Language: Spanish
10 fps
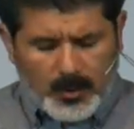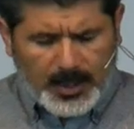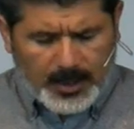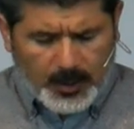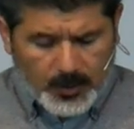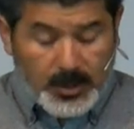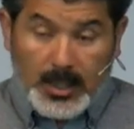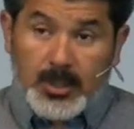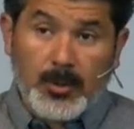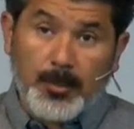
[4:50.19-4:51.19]
lo que Dios
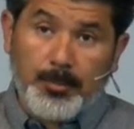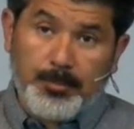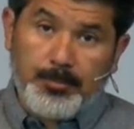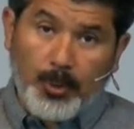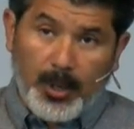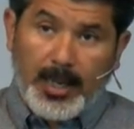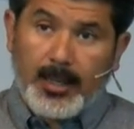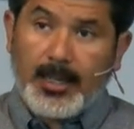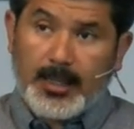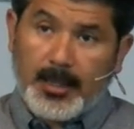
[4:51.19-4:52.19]
hizo por
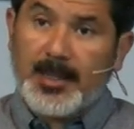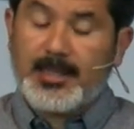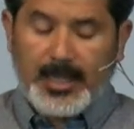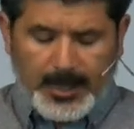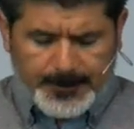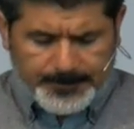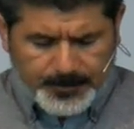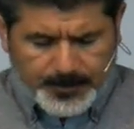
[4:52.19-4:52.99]
Él y a través de Él,